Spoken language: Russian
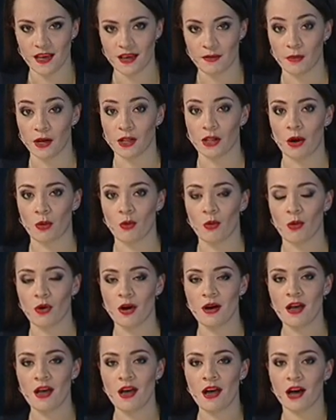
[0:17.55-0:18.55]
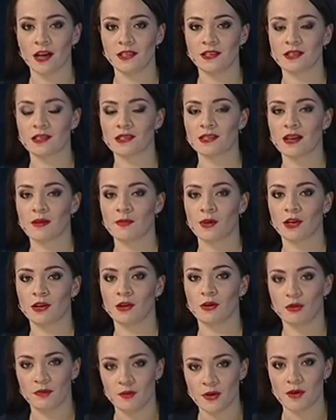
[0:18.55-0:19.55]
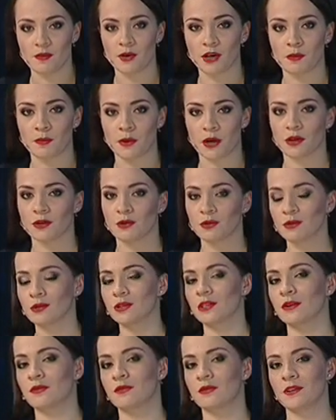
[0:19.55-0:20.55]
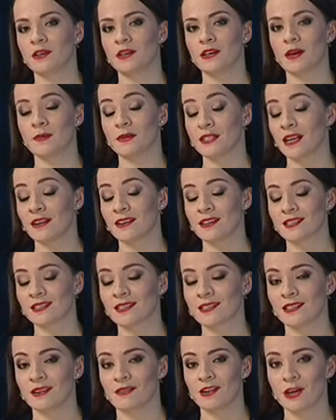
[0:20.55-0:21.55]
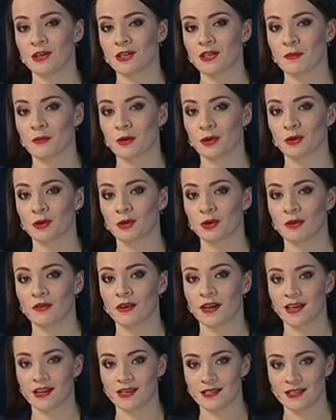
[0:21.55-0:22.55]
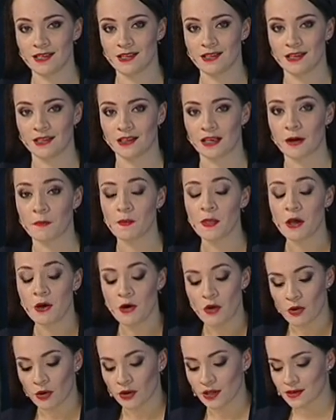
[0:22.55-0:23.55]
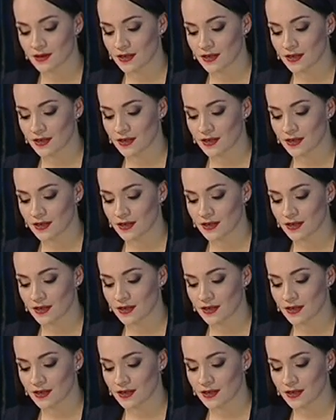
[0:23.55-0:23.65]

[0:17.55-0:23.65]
Молоко – один из самых любимых продуктов и обязательная составляющая продуктовой корзины. Итак, у нас в